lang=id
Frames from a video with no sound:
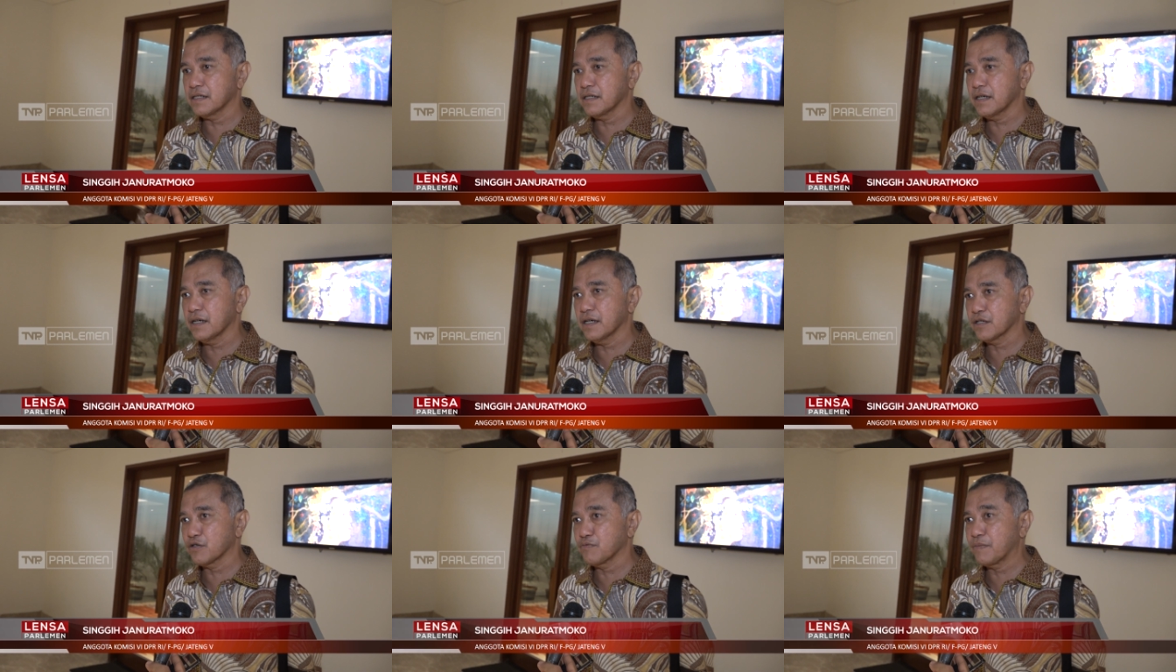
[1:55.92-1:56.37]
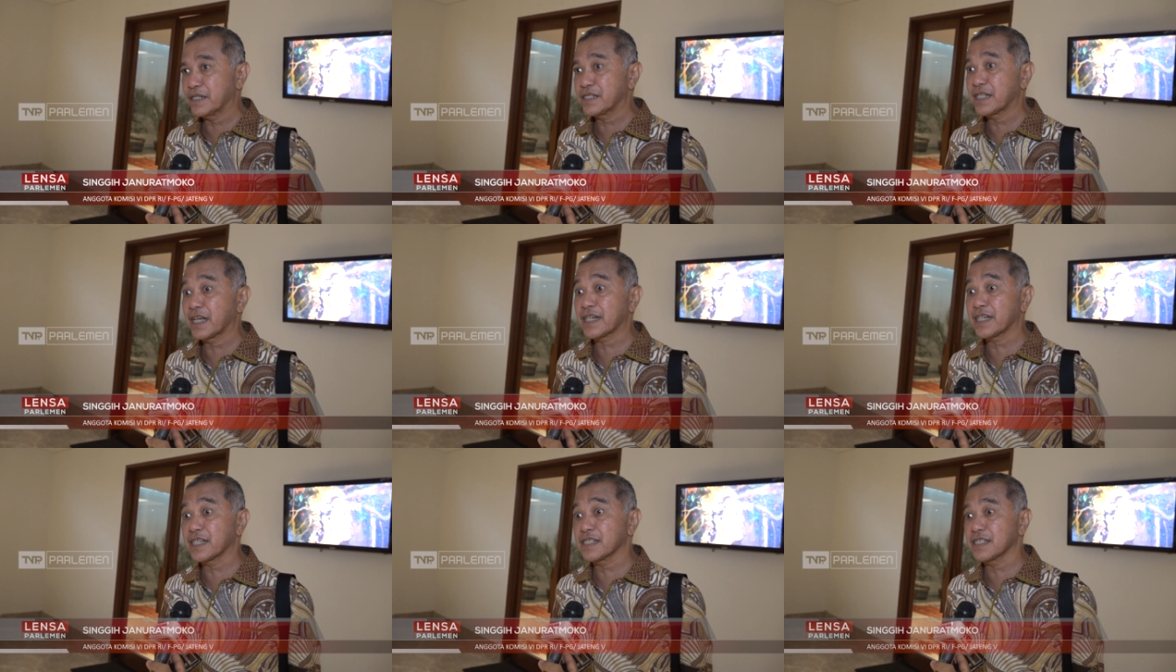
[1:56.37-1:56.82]
uh, rumah
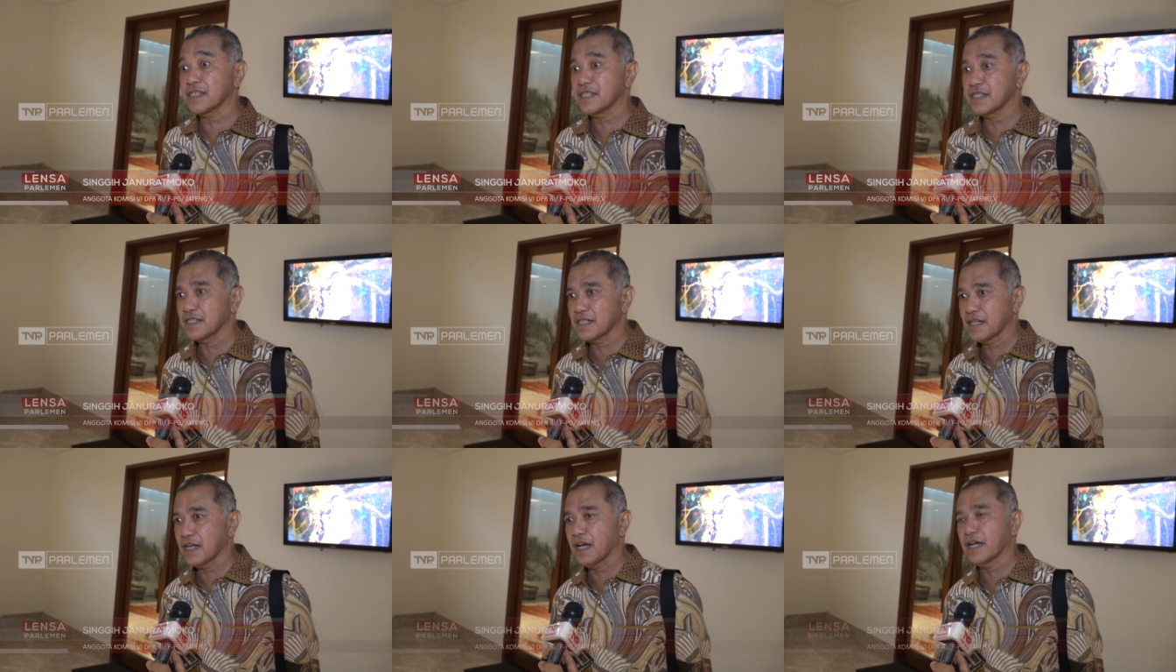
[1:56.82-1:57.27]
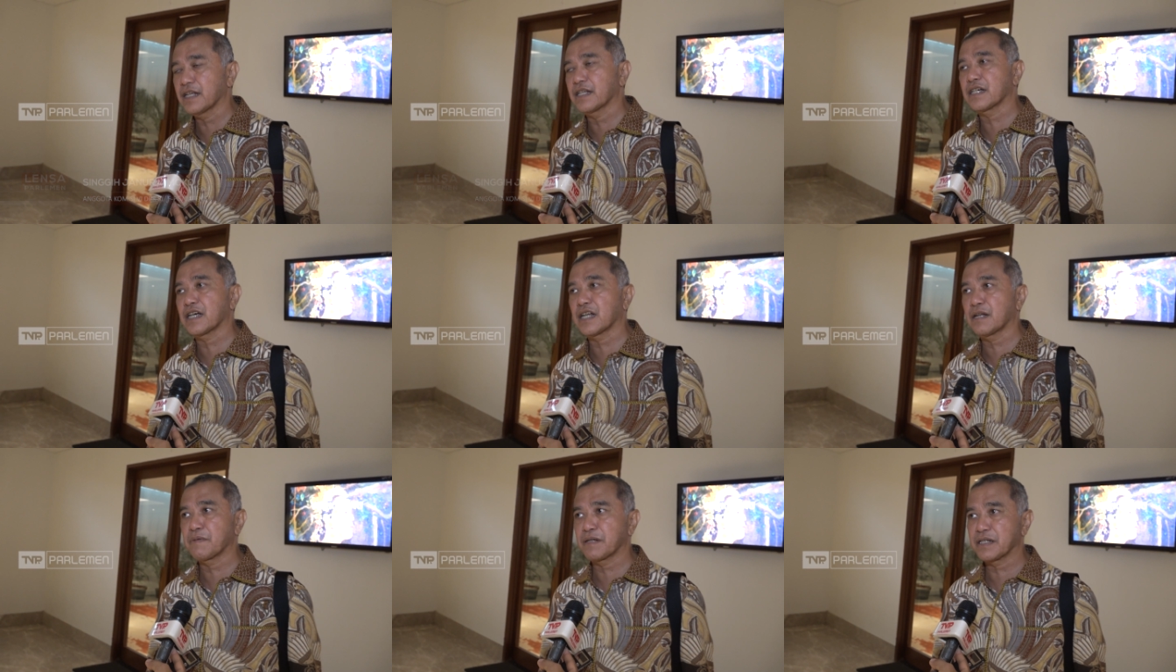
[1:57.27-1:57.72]
sakit nah,
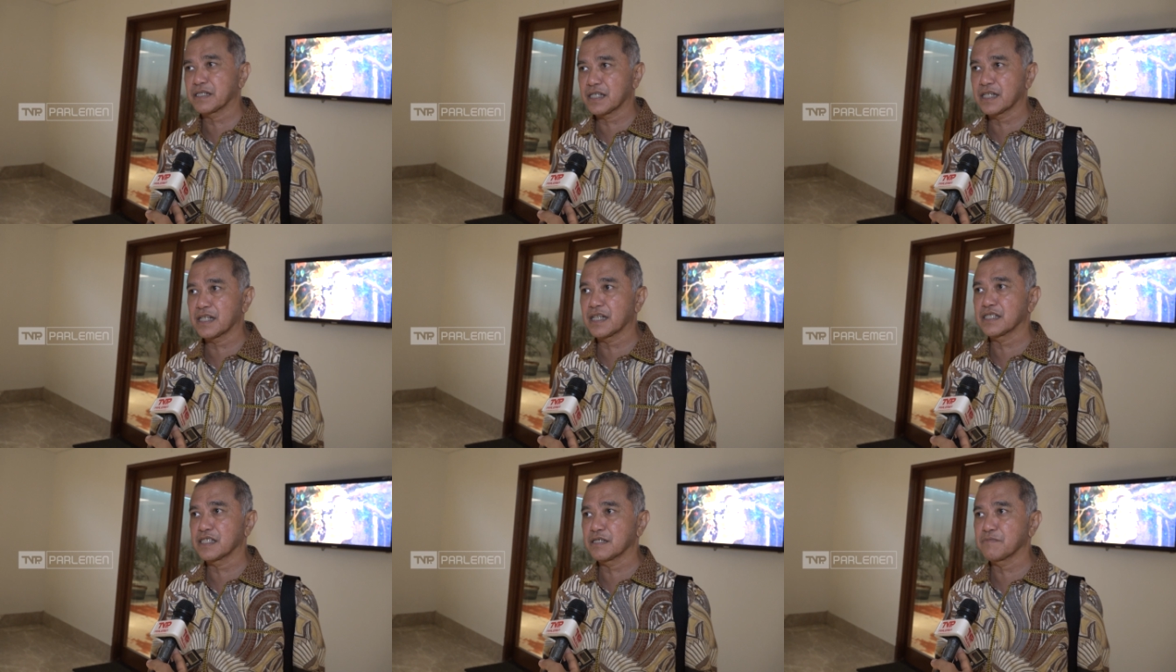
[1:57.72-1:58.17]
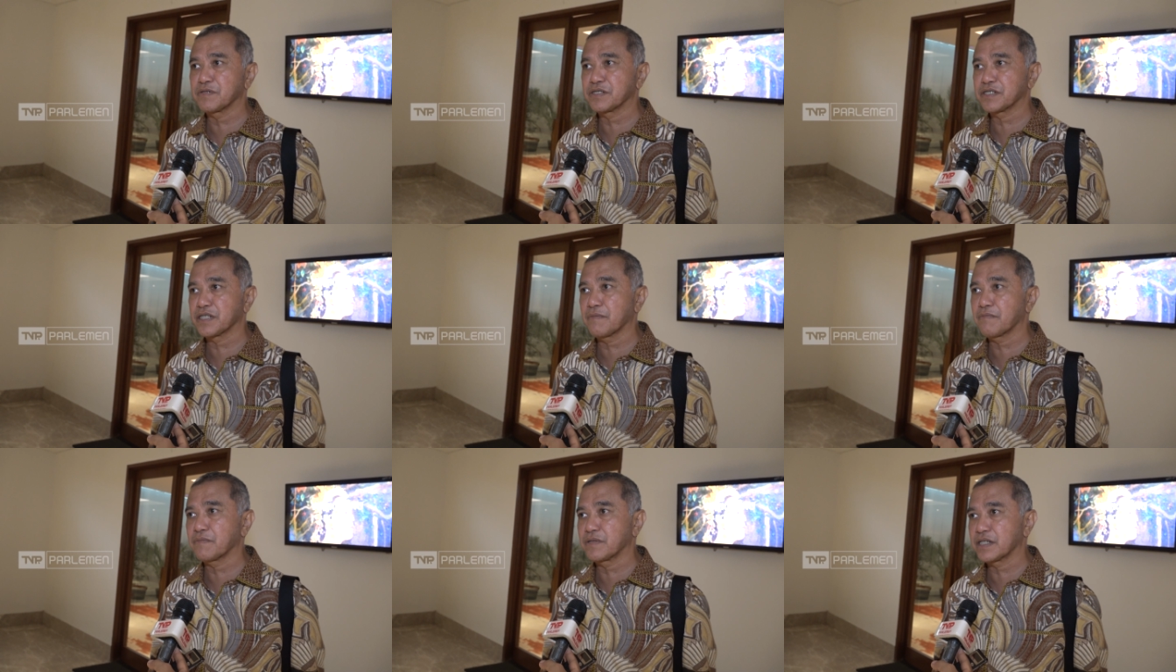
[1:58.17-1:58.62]
harapan kita nanti
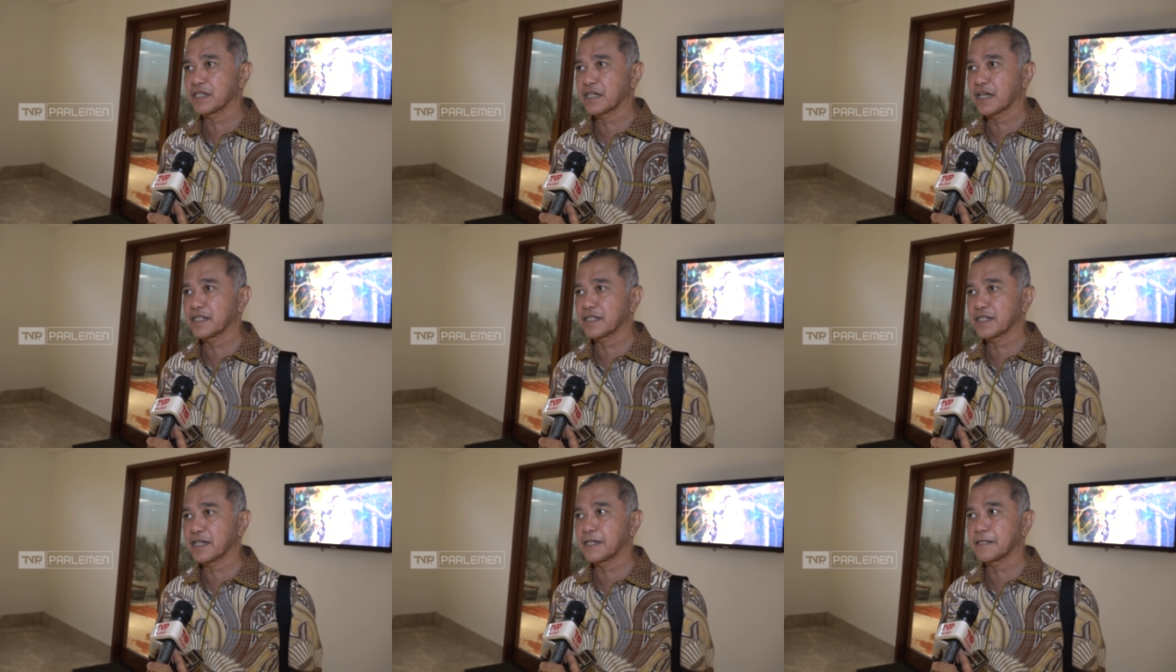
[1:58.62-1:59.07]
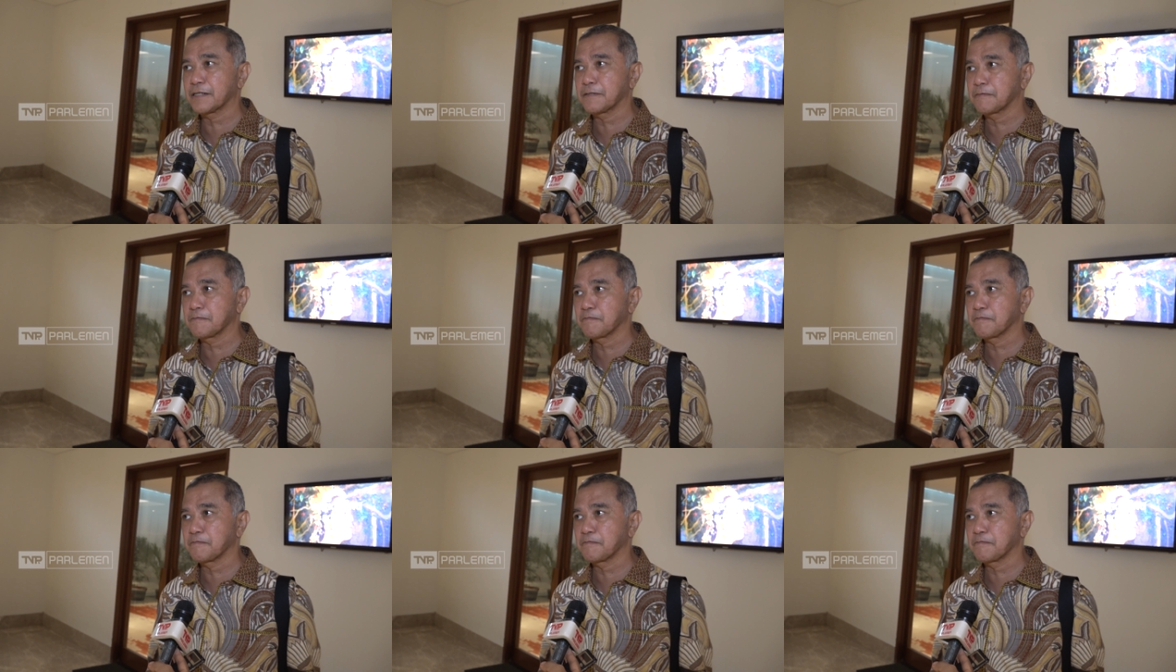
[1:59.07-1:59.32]
bisa meningkatkan